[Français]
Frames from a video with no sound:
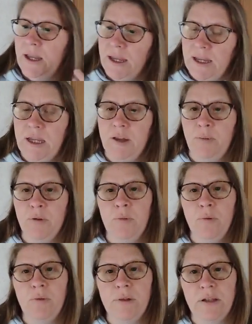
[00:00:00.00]
et qui se pose
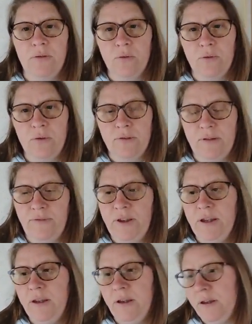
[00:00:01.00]
beaucoup de questions sur sa
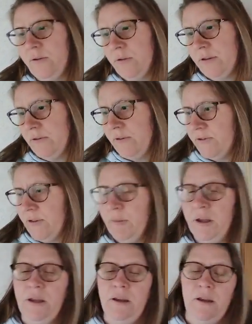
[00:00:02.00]
vie et sur sa vie de
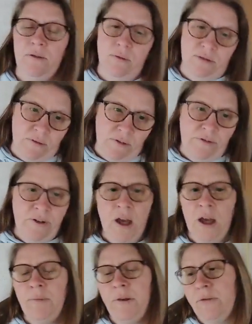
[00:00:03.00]
famille et sur sa vie de
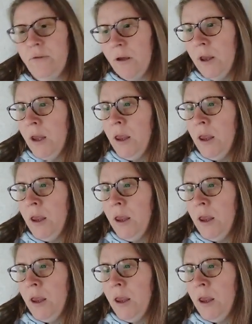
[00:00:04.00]
femme et sur